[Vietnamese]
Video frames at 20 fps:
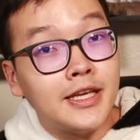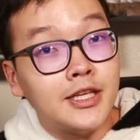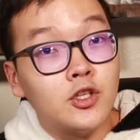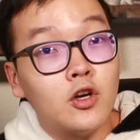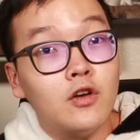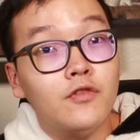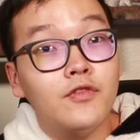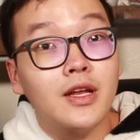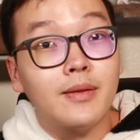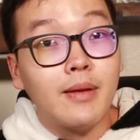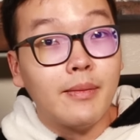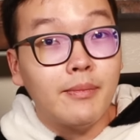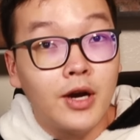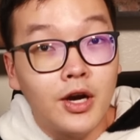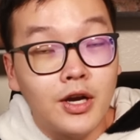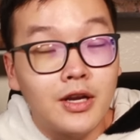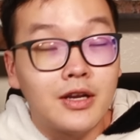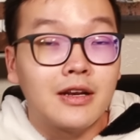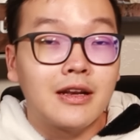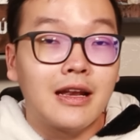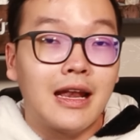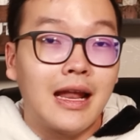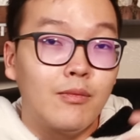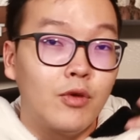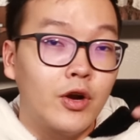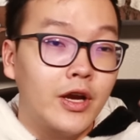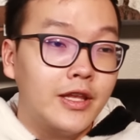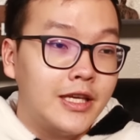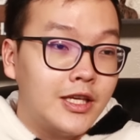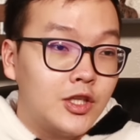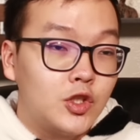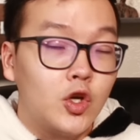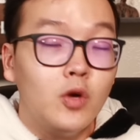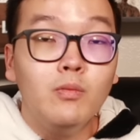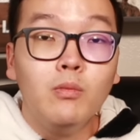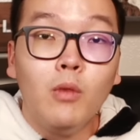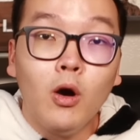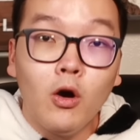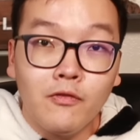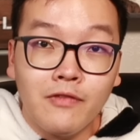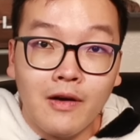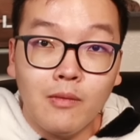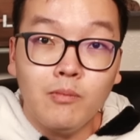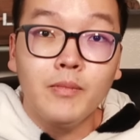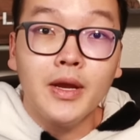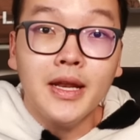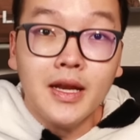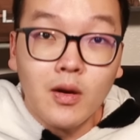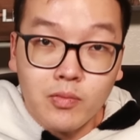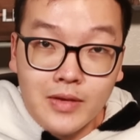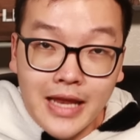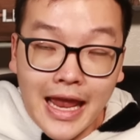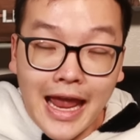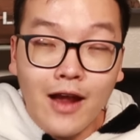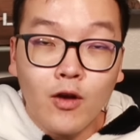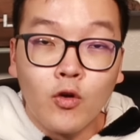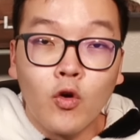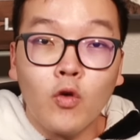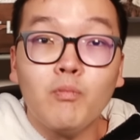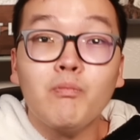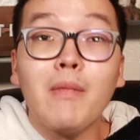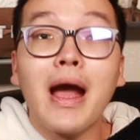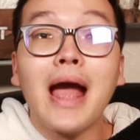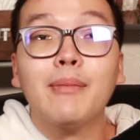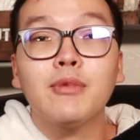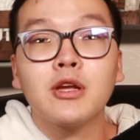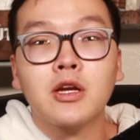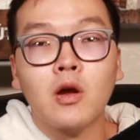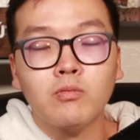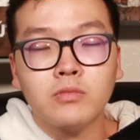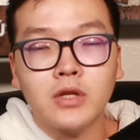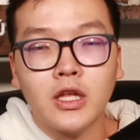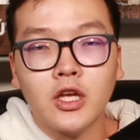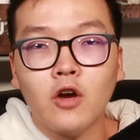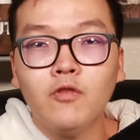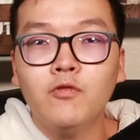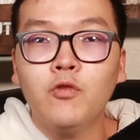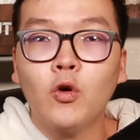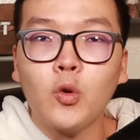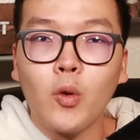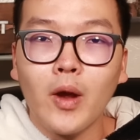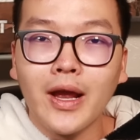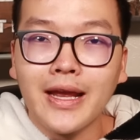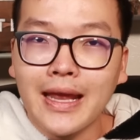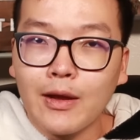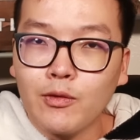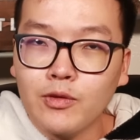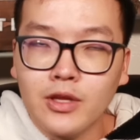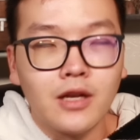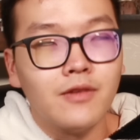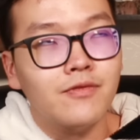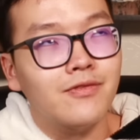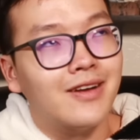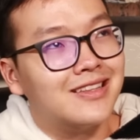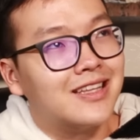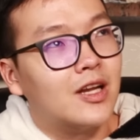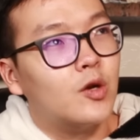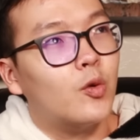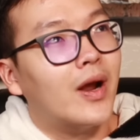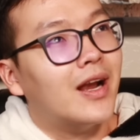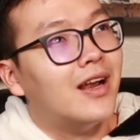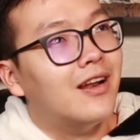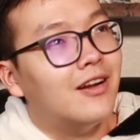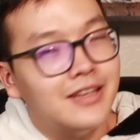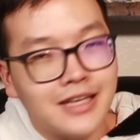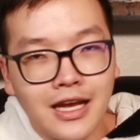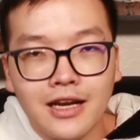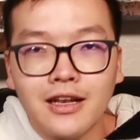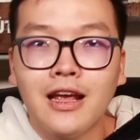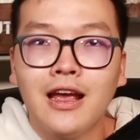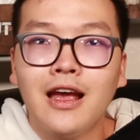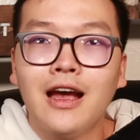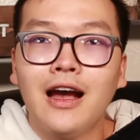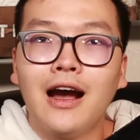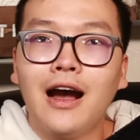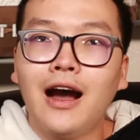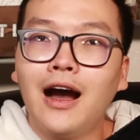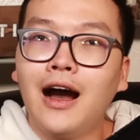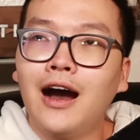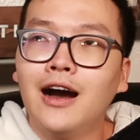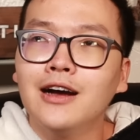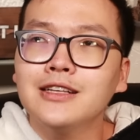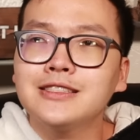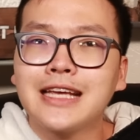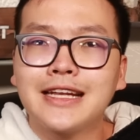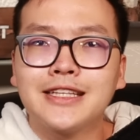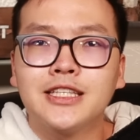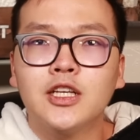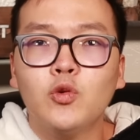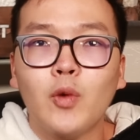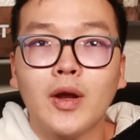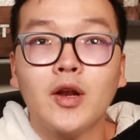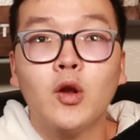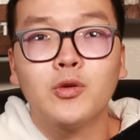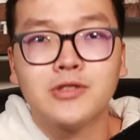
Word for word: chỉ số VN30 là một cái chỉ số mô phỏng biến động giá của 30 công ty có vốn hóa cao nhất và thanh khoản lớn nhất ở sàn chứng khoán